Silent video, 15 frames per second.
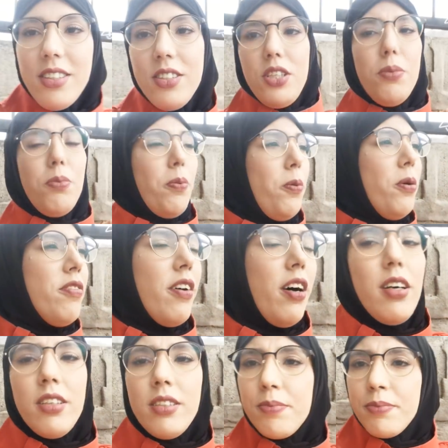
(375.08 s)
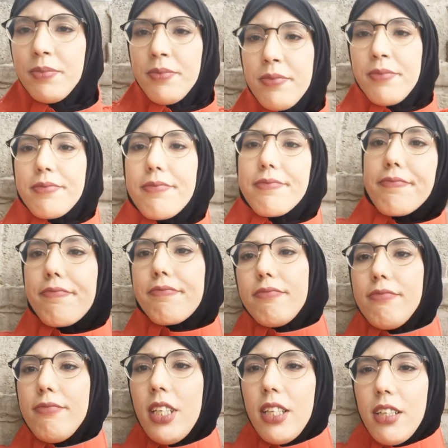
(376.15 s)
جيبو برفه
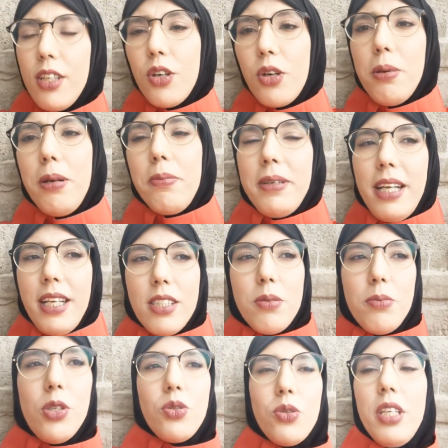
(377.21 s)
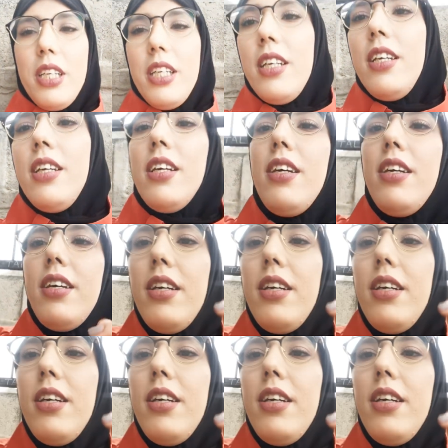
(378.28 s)
قلت لكم البنات سميتو يعني